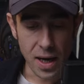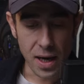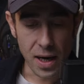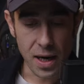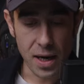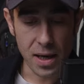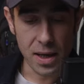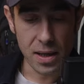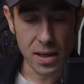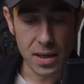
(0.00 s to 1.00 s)

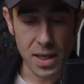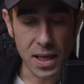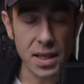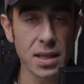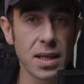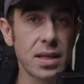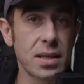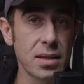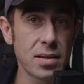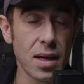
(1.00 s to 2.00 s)
Ee,
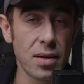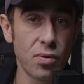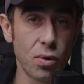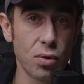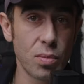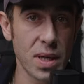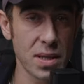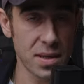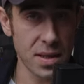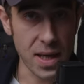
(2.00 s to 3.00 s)
yakınlarının telefon
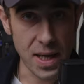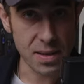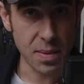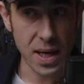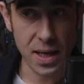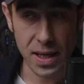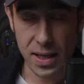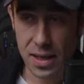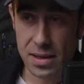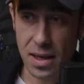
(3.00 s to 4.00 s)
numarasını ezberle.
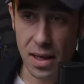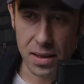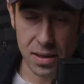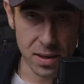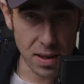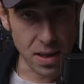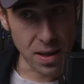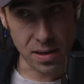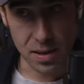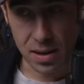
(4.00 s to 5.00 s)
İlk saldırı
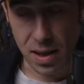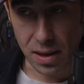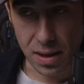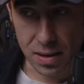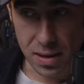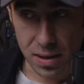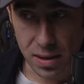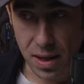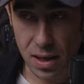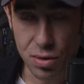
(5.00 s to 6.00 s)
anı
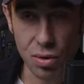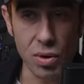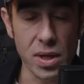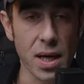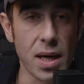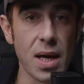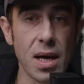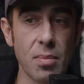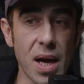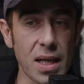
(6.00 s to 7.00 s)
atlatıldıktan sonra
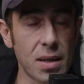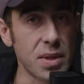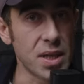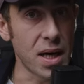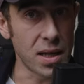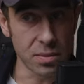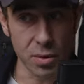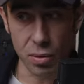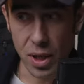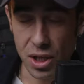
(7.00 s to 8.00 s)
belki bir
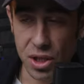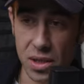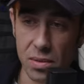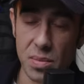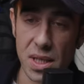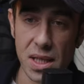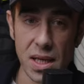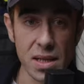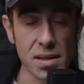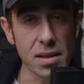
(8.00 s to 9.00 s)
yardıma ulaştın, bir
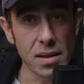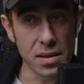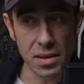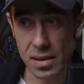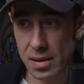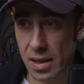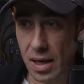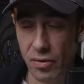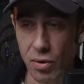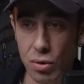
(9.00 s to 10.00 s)
yere sığındın,
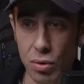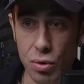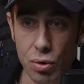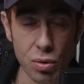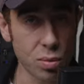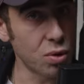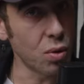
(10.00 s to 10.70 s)
telefonunu düşürmüş